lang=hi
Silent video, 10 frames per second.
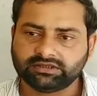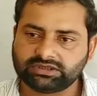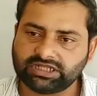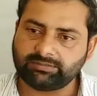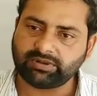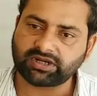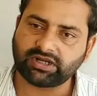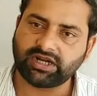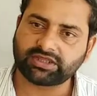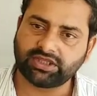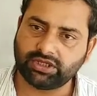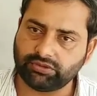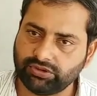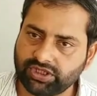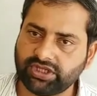जब प्रकाश की
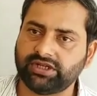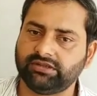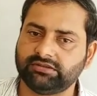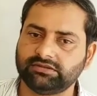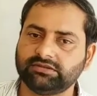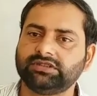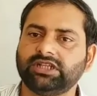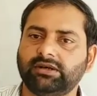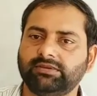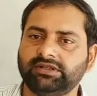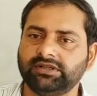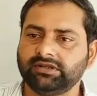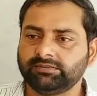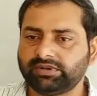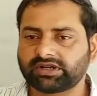कोई किरण जब
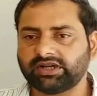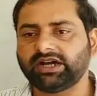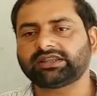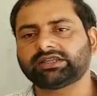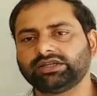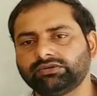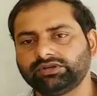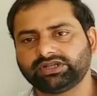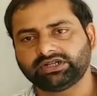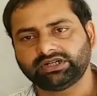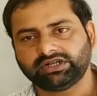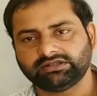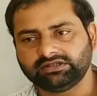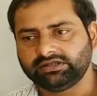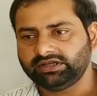प्रकाश की कोई किरण
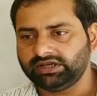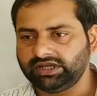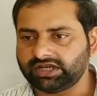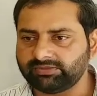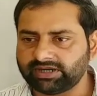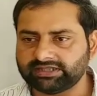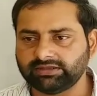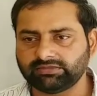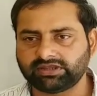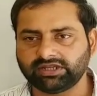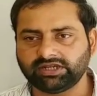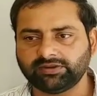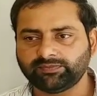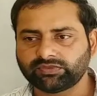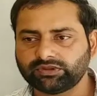एक माध्यम से
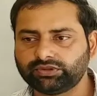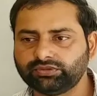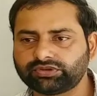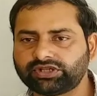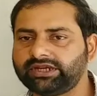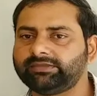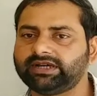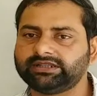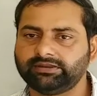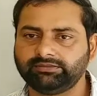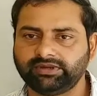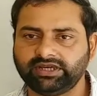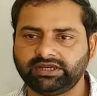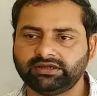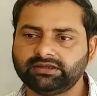दूसरे माध्यम
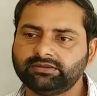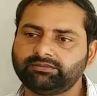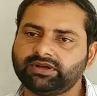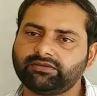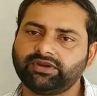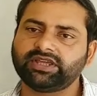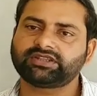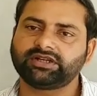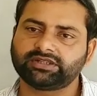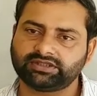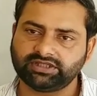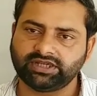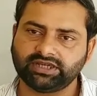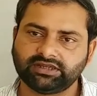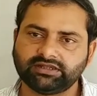में प्रवेश करती
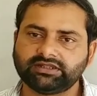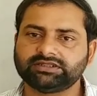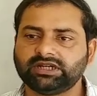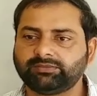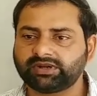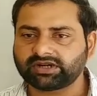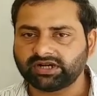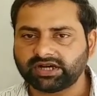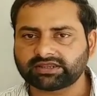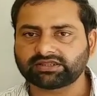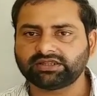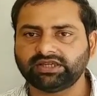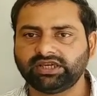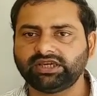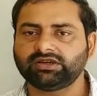है जब प्रकाश की
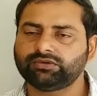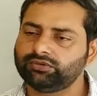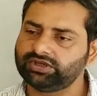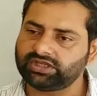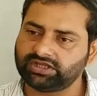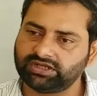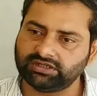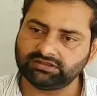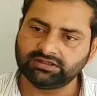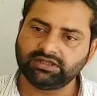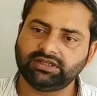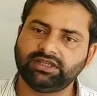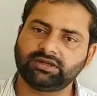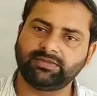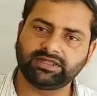कोई किरण
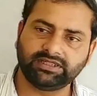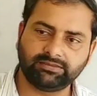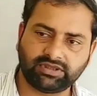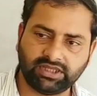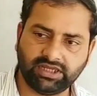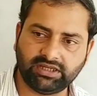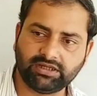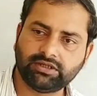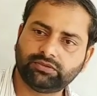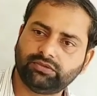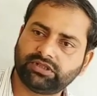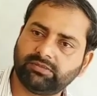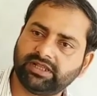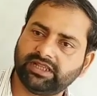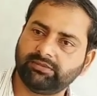एक माध्यम से दूसरे
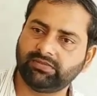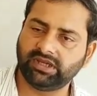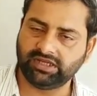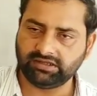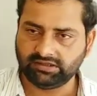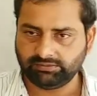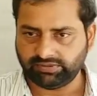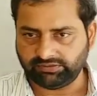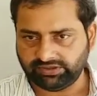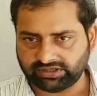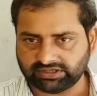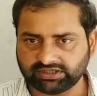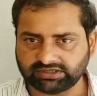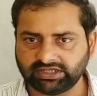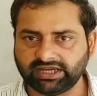माध्यम में प्रवेश
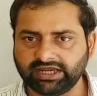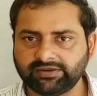करती है